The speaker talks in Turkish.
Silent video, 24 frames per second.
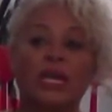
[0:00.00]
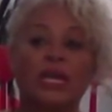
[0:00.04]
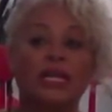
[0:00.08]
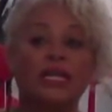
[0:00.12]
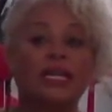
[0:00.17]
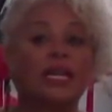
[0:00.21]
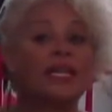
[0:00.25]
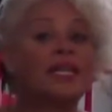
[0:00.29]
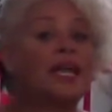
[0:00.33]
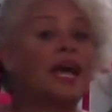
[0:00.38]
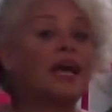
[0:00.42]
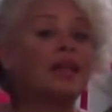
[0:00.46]

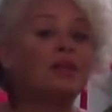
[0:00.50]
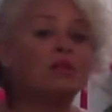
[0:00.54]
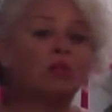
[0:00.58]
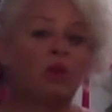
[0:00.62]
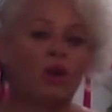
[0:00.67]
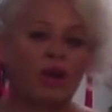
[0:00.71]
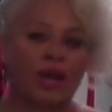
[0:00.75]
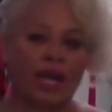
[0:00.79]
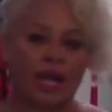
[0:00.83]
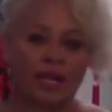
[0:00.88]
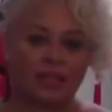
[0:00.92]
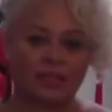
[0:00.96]
Neden bu
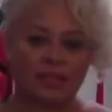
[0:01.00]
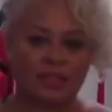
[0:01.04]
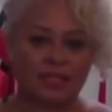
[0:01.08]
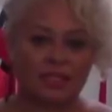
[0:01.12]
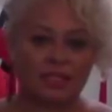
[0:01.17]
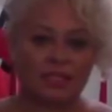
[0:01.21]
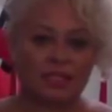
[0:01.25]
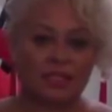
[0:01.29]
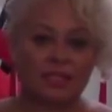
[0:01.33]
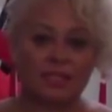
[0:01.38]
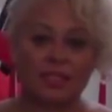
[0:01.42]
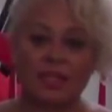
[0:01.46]

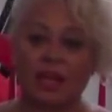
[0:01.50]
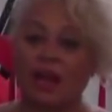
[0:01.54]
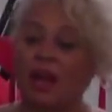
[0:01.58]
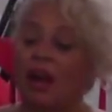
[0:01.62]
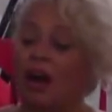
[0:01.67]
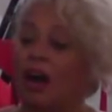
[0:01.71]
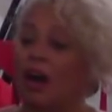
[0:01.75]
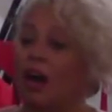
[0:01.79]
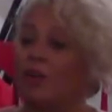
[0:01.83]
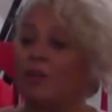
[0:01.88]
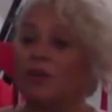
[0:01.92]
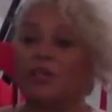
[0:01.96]
hayattasınız?
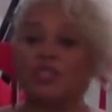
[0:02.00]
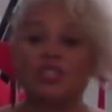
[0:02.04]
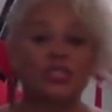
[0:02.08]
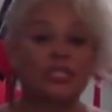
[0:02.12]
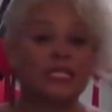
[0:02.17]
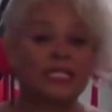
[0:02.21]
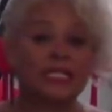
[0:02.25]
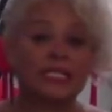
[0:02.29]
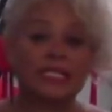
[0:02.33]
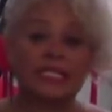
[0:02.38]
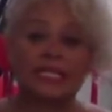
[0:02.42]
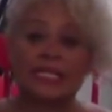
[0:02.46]

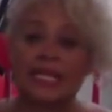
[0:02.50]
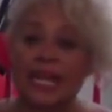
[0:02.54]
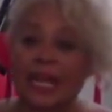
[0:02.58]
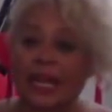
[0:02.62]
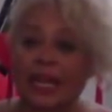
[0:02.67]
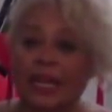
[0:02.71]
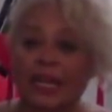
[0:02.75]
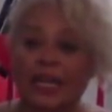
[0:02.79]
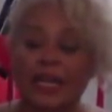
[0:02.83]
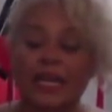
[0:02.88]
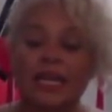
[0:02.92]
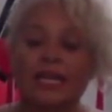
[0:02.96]
Amacınız ne?
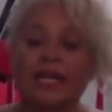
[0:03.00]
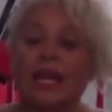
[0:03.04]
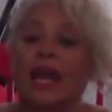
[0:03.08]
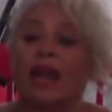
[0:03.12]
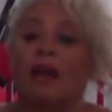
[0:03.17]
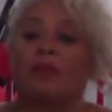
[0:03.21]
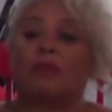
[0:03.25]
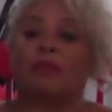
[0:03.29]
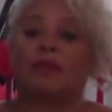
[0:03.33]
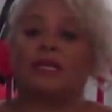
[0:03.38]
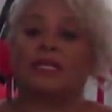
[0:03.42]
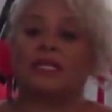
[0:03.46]
Ne
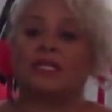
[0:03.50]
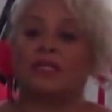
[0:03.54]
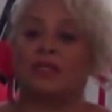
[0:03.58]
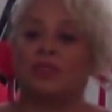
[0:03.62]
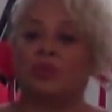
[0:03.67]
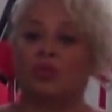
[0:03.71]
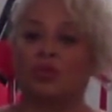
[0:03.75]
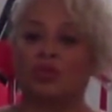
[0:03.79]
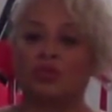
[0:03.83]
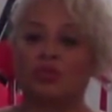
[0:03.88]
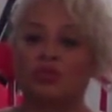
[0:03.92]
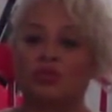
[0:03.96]
yapmak
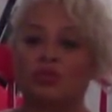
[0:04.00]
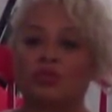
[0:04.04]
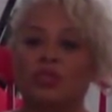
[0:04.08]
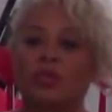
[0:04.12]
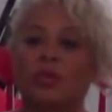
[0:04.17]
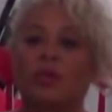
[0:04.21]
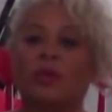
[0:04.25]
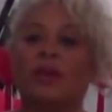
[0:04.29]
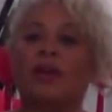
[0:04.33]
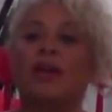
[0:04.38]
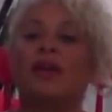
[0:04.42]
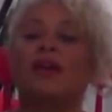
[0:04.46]
istiyorsunuz
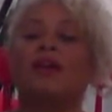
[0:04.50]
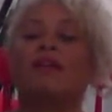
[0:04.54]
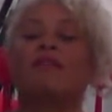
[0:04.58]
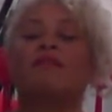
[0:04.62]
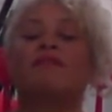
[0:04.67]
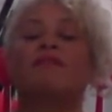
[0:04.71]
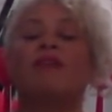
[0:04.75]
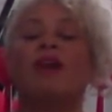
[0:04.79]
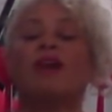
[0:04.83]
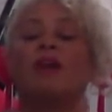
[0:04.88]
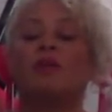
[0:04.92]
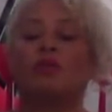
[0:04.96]
gibi
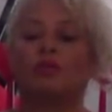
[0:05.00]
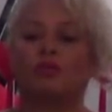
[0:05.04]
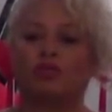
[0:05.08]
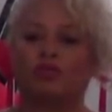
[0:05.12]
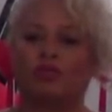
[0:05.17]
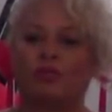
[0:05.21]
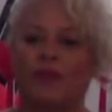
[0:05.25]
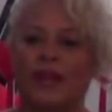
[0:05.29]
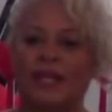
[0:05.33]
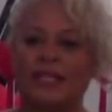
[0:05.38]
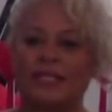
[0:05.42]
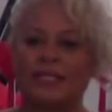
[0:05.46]

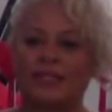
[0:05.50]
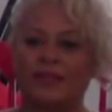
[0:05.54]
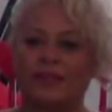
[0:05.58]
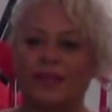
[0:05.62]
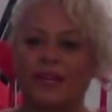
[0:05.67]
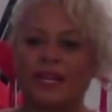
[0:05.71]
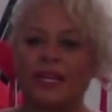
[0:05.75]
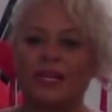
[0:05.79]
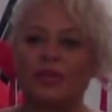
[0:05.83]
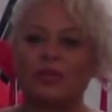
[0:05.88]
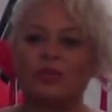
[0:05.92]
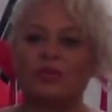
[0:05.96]
varoluş
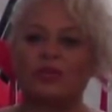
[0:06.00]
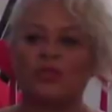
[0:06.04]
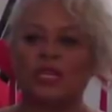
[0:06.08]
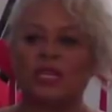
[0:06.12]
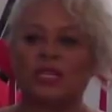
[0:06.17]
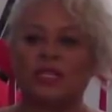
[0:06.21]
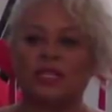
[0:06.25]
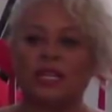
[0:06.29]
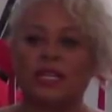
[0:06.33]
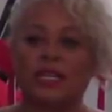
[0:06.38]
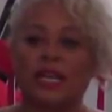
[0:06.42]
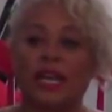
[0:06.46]
felsefeleri
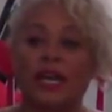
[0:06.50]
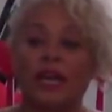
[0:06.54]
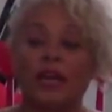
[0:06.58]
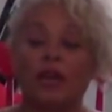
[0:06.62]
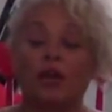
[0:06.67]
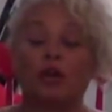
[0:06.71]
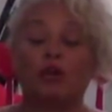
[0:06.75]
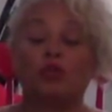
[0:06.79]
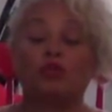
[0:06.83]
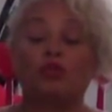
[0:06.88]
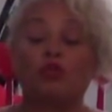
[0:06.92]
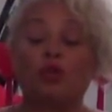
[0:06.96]
üzerinde de
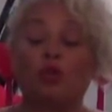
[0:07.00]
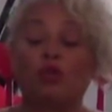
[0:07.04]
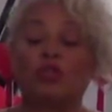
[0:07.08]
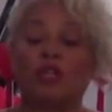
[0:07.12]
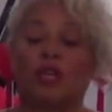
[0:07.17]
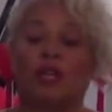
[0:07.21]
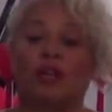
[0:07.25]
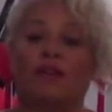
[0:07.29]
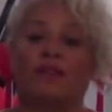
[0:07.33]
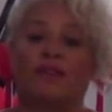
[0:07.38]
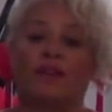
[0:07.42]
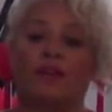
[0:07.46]

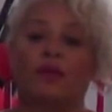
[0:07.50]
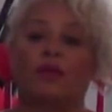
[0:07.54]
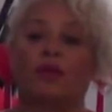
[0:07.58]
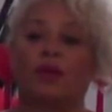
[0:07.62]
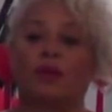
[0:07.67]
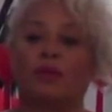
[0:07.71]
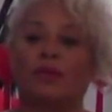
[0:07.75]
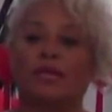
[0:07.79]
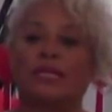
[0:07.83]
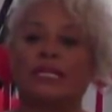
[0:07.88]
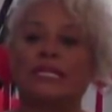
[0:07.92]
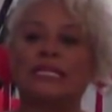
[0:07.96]
çokça kafa
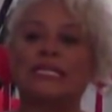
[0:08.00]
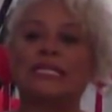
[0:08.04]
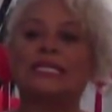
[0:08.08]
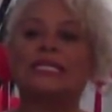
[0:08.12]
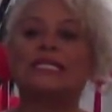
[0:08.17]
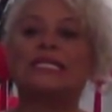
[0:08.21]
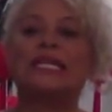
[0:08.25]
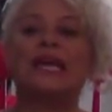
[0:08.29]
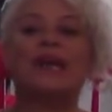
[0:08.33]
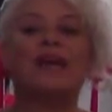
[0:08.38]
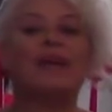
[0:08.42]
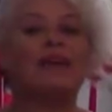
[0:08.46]

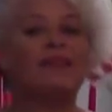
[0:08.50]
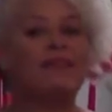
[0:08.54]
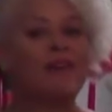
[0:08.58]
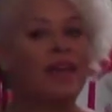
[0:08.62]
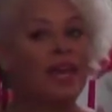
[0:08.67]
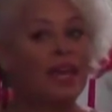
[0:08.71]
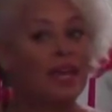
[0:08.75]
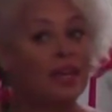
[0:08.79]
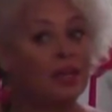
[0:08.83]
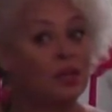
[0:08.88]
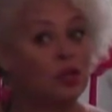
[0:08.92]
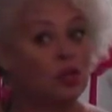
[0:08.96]
yorabilirsiniz
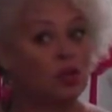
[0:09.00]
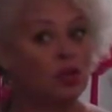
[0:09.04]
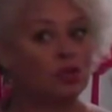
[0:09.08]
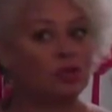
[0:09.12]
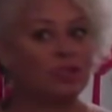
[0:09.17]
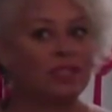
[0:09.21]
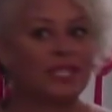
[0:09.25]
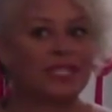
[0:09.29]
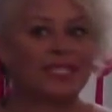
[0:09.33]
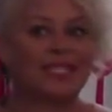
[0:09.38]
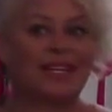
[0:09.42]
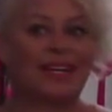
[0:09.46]
ve
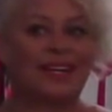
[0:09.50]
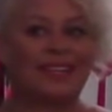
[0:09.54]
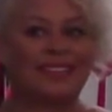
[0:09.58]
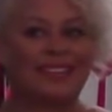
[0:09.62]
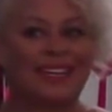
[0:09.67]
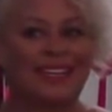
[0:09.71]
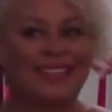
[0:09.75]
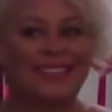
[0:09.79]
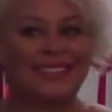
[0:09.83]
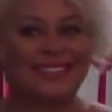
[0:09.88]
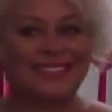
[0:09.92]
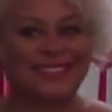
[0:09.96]
yorumda
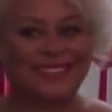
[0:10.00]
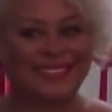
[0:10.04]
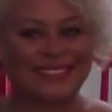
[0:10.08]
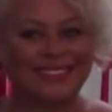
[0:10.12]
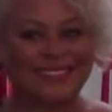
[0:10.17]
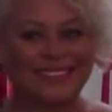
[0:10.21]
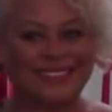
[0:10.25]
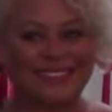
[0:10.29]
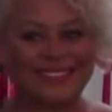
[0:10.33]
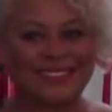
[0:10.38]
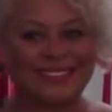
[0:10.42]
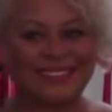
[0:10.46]
zaten.
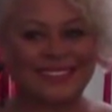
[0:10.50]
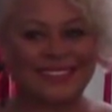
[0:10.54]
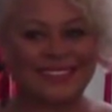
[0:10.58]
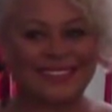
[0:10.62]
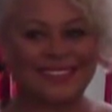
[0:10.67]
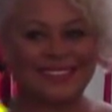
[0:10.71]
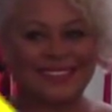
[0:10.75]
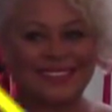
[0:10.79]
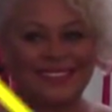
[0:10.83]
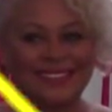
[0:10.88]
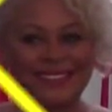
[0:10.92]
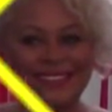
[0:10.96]

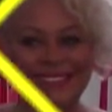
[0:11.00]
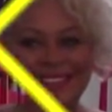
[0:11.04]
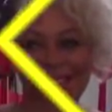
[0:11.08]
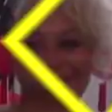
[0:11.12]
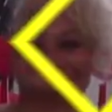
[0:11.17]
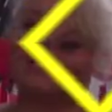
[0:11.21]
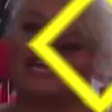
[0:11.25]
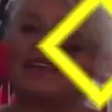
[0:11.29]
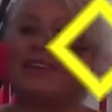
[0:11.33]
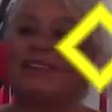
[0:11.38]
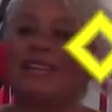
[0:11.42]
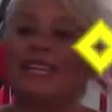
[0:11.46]

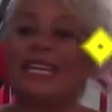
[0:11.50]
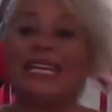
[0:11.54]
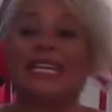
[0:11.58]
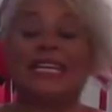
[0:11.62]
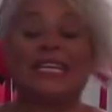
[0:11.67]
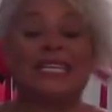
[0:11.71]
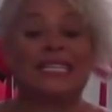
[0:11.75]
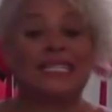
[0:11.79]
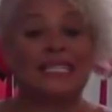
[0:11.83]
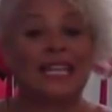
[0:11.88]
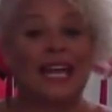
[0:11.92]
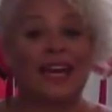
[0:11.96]
Sevgili
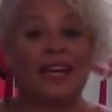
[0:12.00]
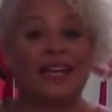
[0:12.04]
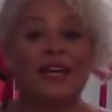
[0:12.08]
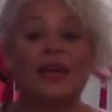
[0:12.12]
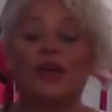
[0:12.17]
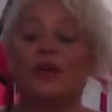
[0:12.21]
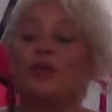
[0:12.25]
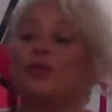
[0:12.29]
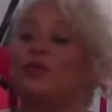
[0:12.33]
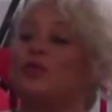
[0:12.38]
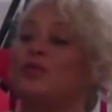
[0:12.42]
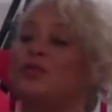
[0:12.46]
ikizler,
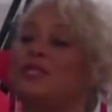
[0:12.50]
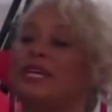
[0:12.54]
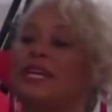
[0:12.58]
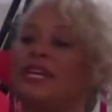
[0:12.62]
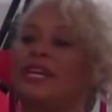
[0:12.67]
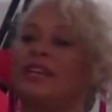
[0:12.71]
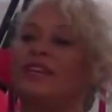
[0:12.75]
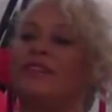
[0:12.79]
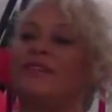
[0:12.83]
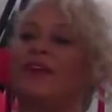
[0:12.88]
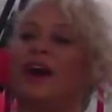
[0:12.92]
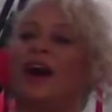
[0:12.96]

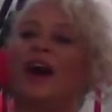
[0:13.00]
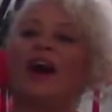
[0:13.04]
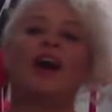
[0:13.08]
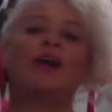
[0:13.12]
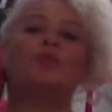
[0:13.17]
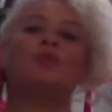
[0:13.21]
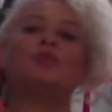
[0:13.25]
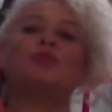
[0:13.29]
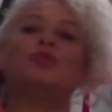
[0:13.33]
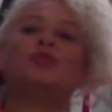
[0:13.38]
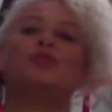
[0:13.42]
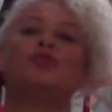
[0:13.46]
yükseleni ve
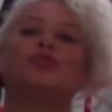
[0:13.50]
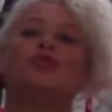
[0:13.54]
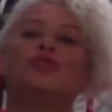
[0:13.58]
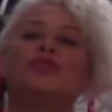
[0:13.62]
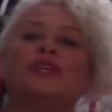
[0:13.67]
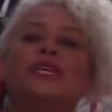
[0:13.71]
ay burcu